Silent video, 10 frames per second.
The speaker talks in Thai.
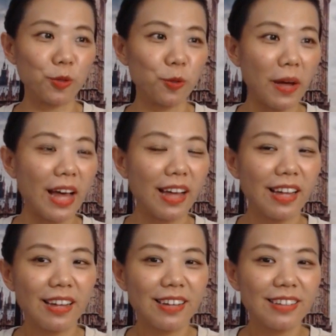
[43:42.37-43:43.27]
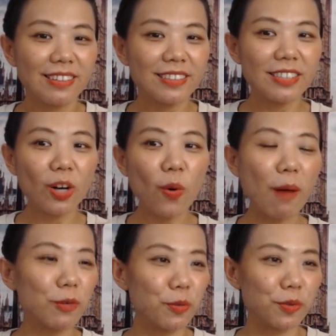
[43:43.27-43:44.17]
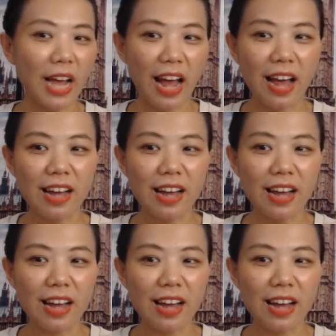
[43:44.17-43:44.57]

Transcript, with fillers: ถือว่าซื้อความหรูหรา